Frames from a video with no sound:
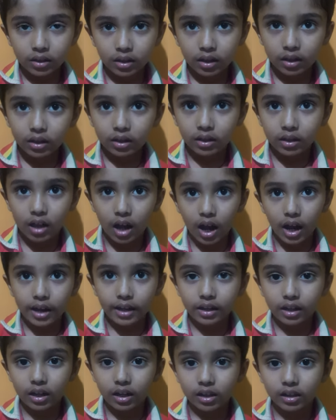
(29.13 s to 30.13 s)

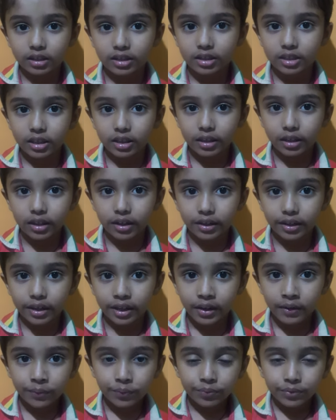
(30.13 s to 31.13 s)
कलदायक जय हे
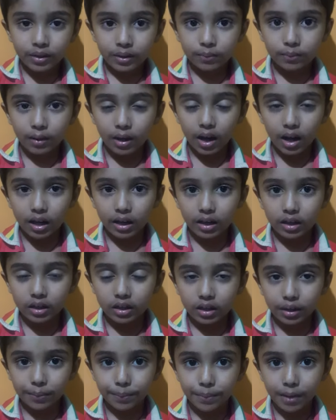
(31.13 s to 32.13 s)

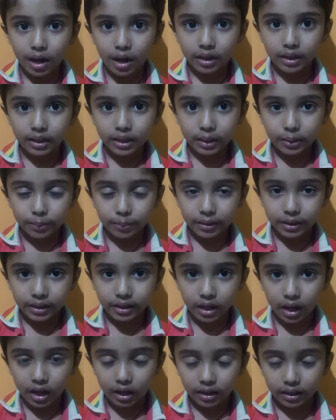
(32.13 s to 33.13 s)
भारत भाग्य
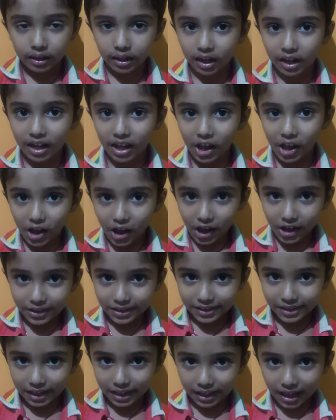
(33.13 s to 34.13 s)
विधाता
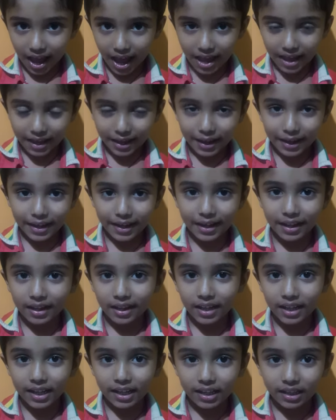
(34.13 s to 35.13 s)
जय हे
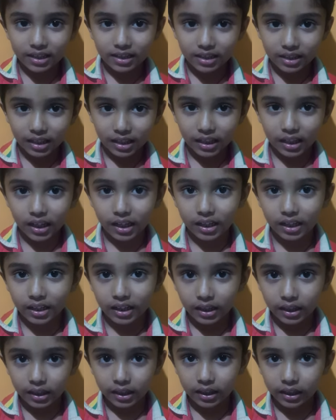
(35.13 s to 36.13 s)
जय
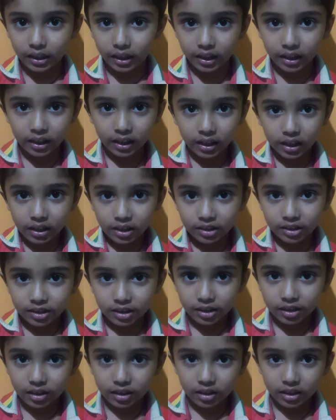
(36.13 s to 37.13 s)
हे
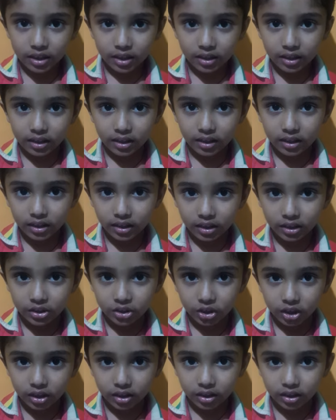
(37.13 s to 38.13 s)
जय हे
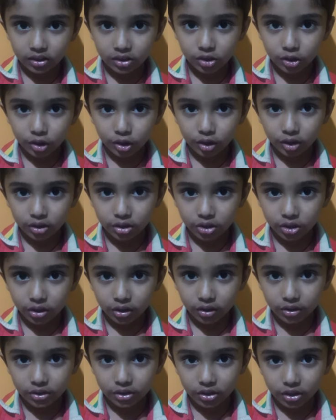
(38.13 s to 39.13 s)
जय जय
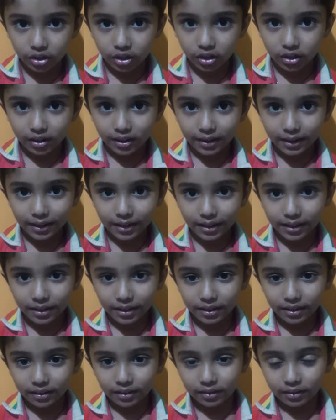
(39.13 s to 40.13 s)
जय जय
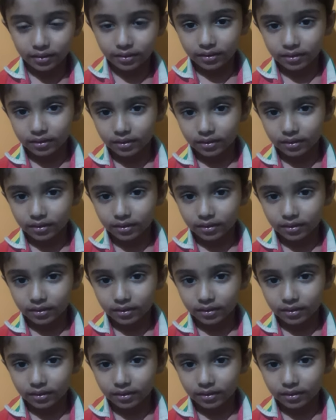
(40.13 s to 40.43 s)
हे